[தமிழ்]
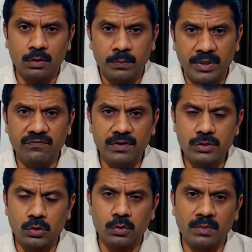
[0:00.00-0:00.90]
ப்ரீஃபாக
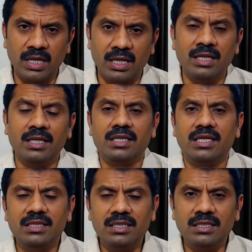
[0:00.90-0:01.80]
சொல்லணும்னா
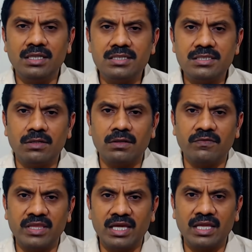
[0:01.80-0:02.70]
எந்தெந்த அரிசியோட
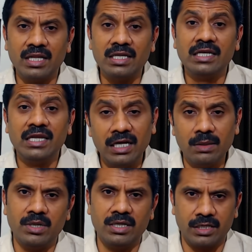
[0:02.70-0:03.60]
விதையெல்லாம்
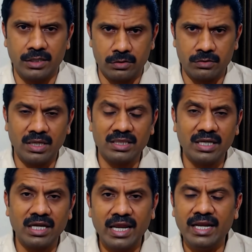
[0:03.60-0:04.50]
நீளமாக இருக்கிறதோ அந்த
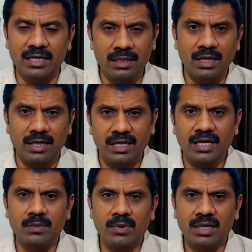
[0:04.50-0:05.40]
கிரெயின்
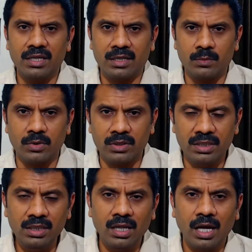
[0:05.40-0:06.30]
நீளமாக இருக்கும் பொழுது
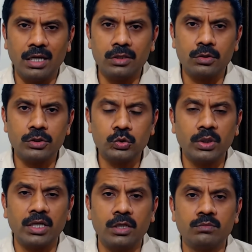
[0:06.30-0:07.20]
அதோட
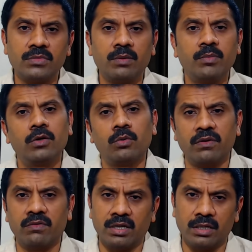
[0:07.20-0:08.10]
சுகர் ஏறும் தன்மை
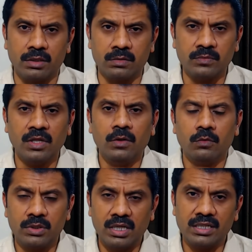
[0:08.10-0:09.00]
குறைவாக இருக்கும்
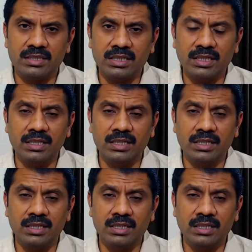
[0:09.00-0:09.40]
உதாரணத்துக்கு